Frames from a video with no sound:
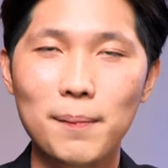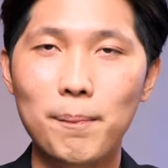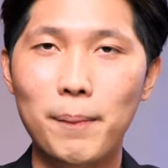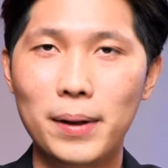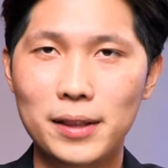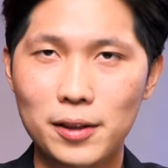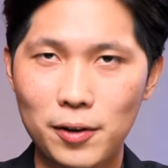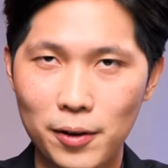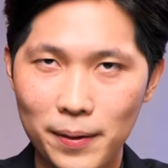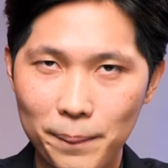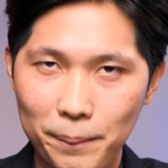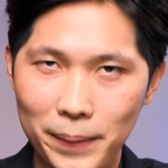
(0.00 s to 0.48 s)

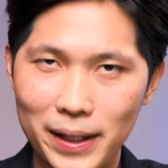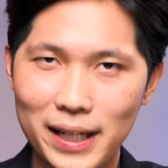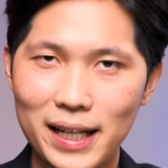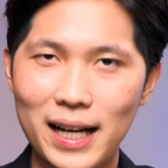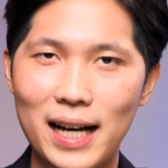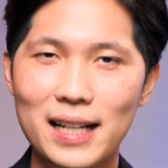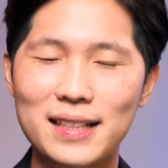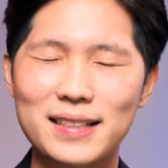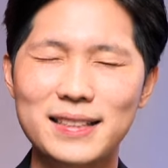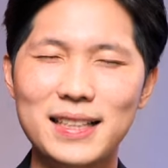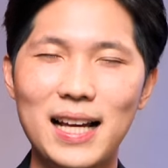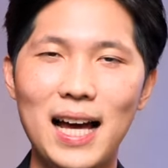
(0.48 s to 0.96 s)
มันต้องเป็น
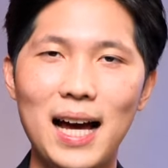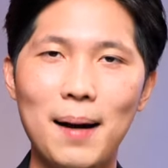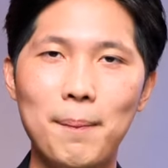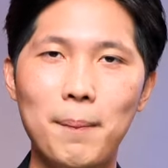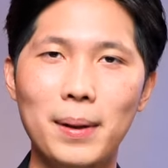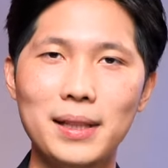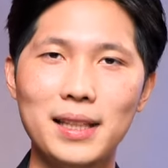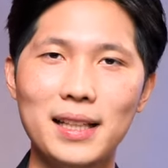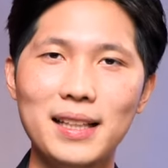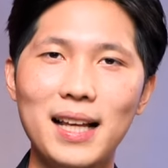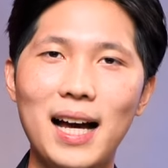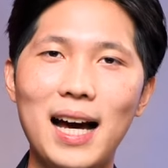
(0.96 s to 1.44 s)
การสร้าง
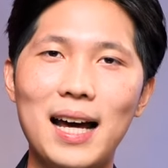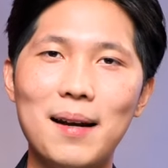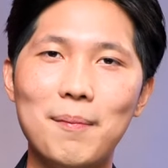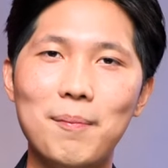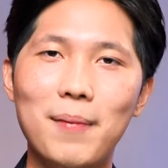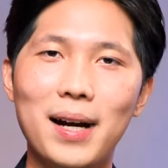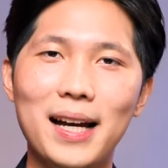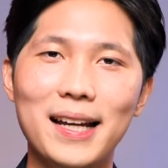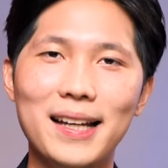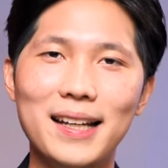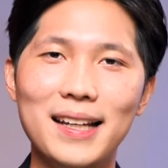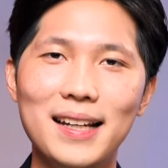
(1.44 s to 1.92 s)
มาตรฐาน
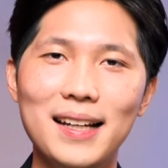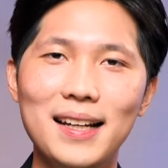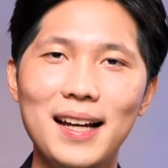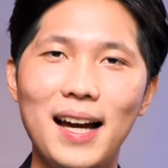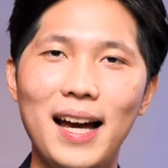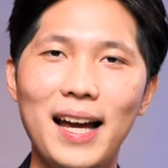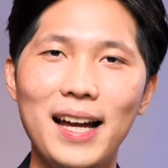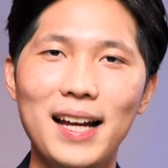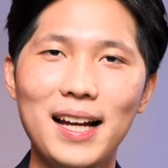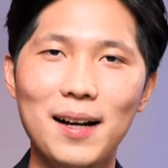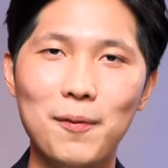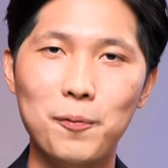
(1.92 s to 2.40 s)
ใหม่
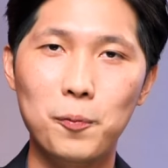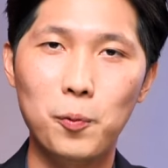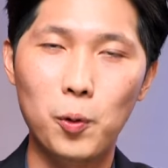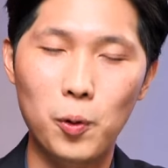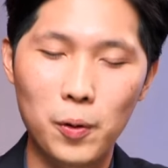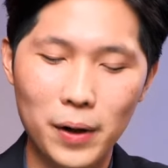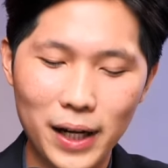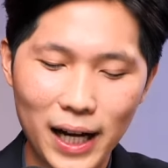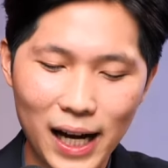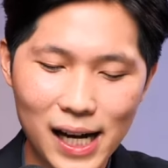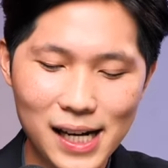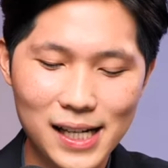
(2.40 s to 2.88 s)
ให้กับว
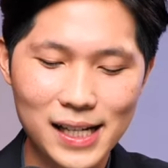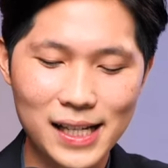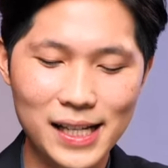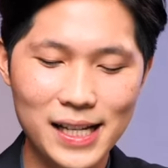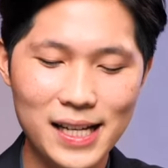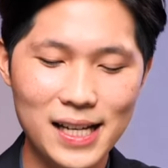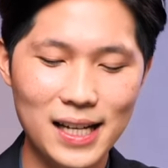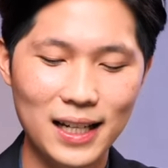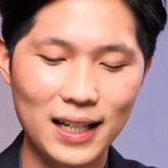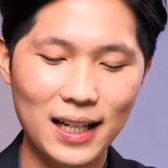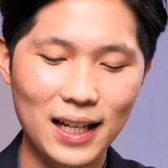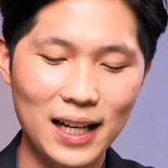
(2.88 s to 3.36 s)
งการ
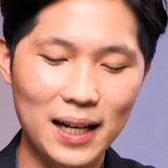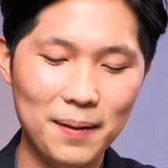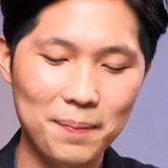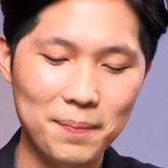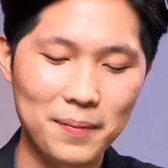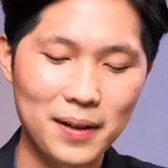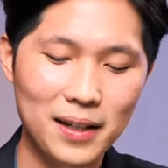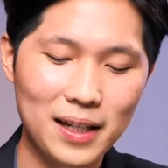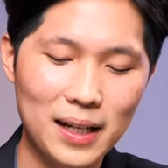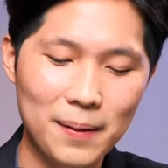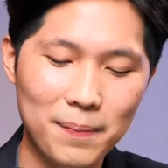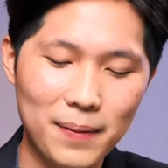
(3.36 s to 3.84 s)
นี้นะครับ
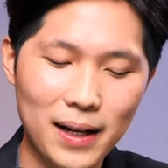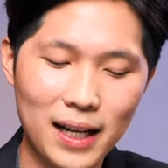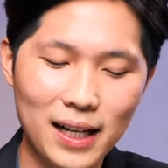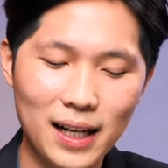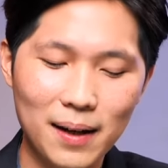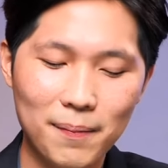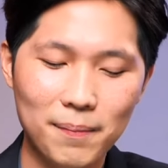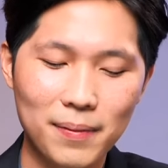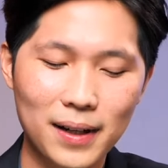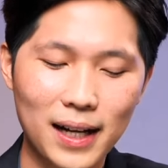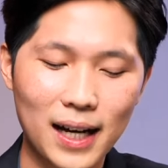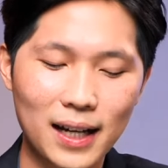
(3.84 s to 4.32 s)
กับการ
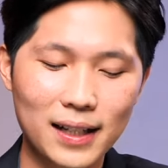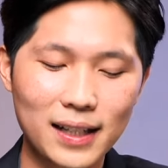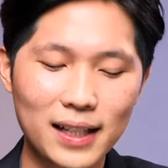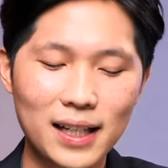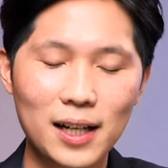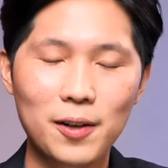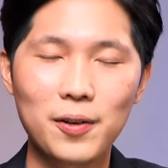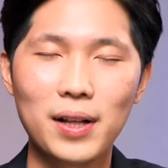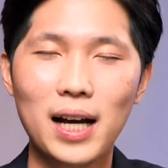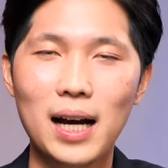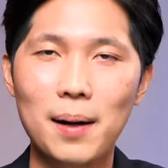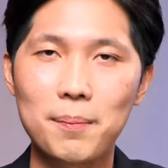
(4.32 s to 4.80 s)
ทำงานที่
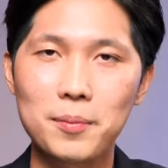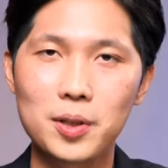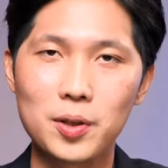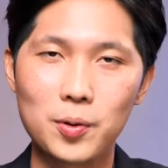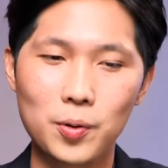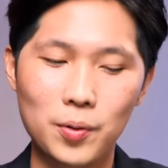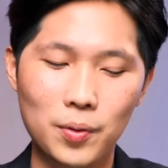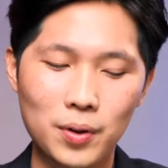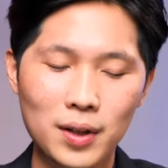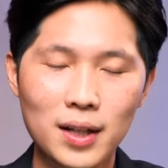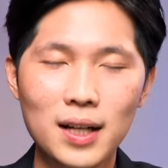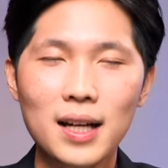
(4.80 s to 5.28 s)
เขาทำอ
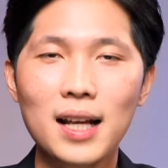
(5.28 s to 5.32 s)
ยู่